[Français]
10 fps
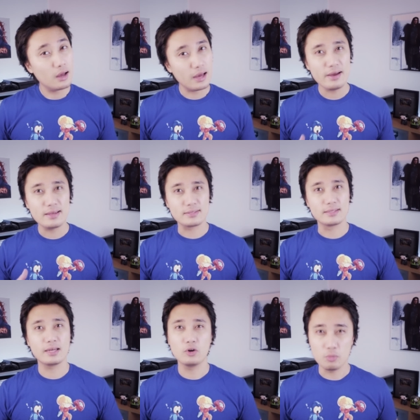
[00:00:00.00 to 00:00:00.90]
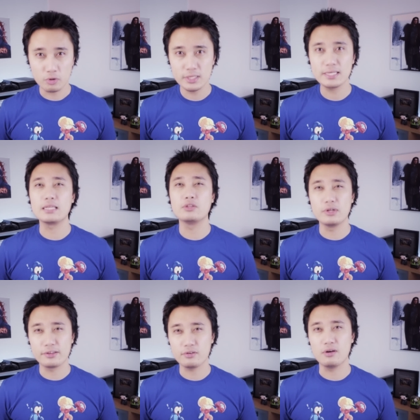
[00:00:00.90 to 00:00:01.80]
Ah et c'est très romantique un
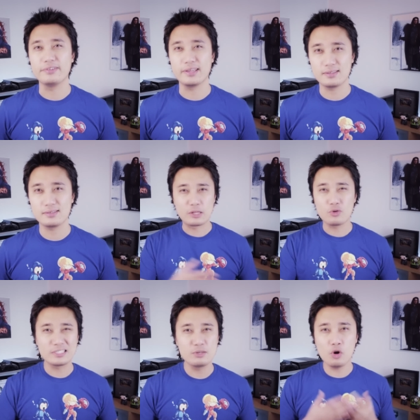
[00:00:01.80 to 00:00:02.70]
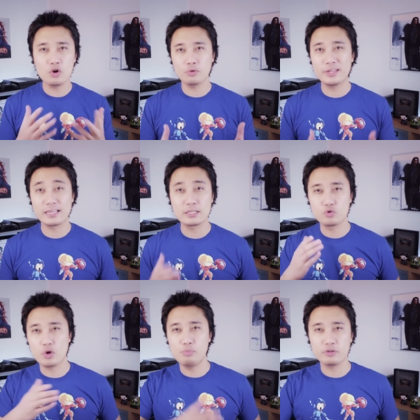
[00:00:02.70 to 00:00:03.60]
adolescent en fait. Et toi, dis-moi en commentaire
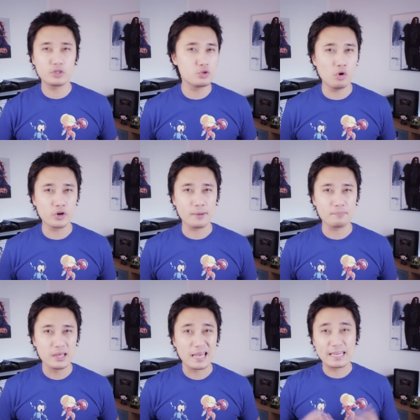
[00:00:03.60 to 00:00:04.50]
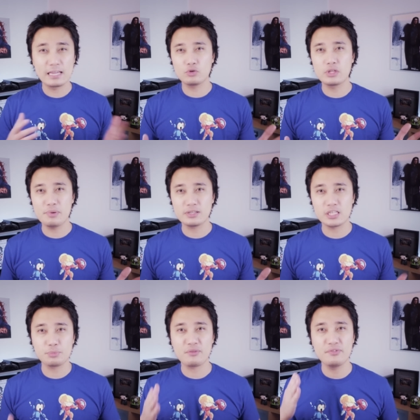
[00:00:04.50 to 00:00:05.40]
qu'est-ce que tu as pensé du manga et quels sont tes
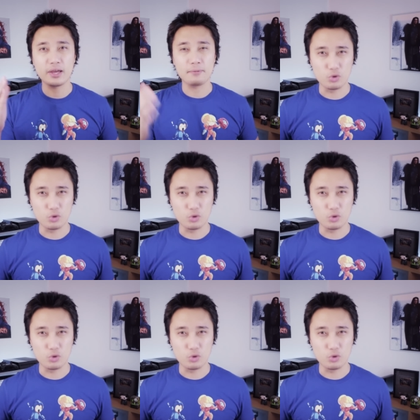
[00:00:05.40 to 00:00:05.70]
personnages préférés.